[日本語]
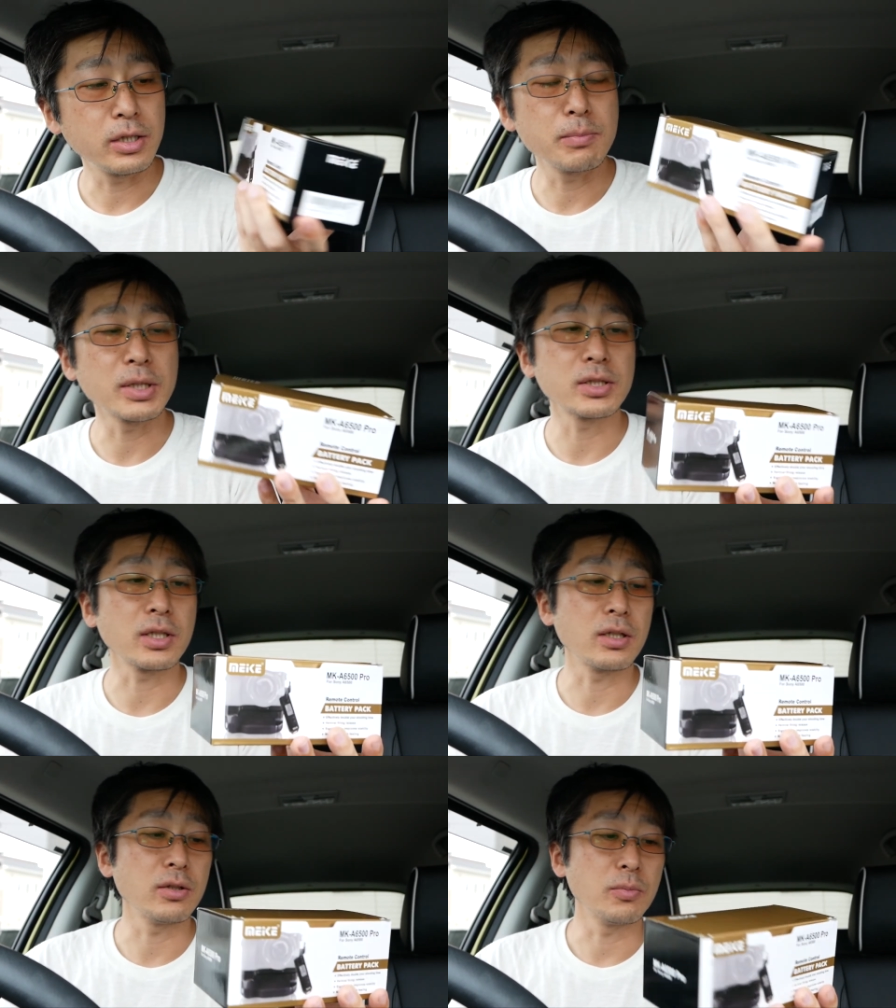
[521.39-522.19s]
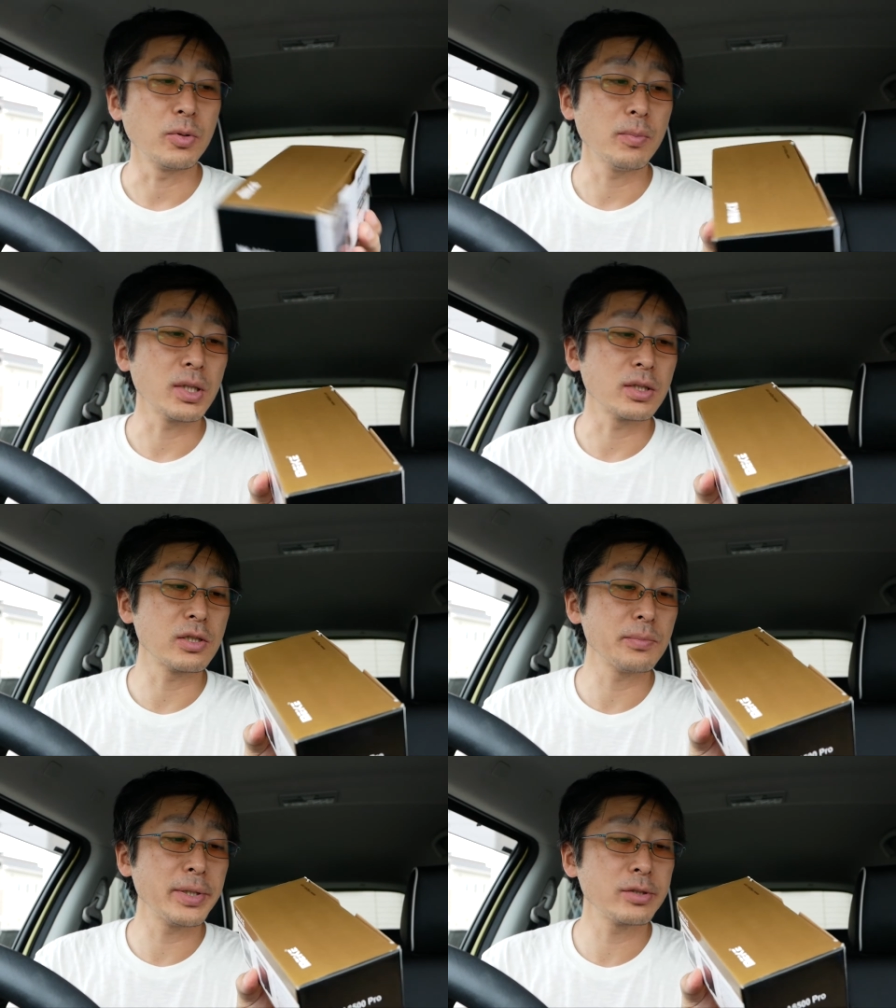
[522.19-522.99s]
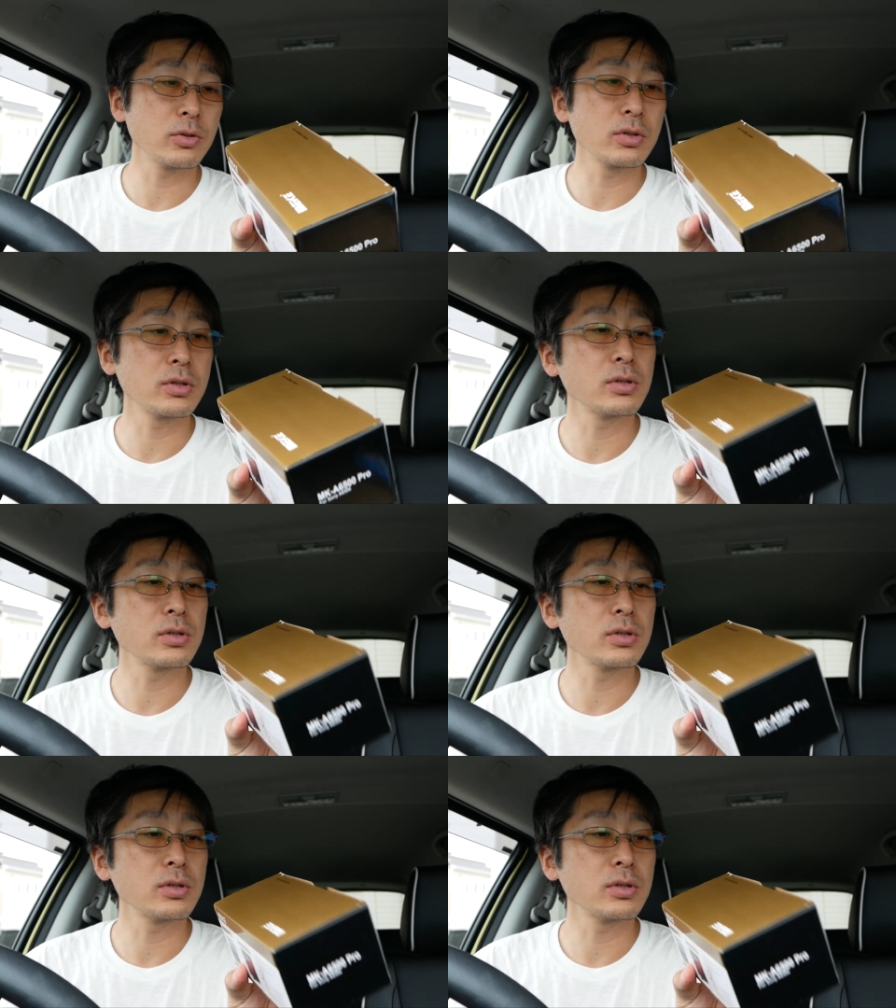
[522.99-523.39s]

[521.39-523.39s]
行きましたけれども、まあ、説明書、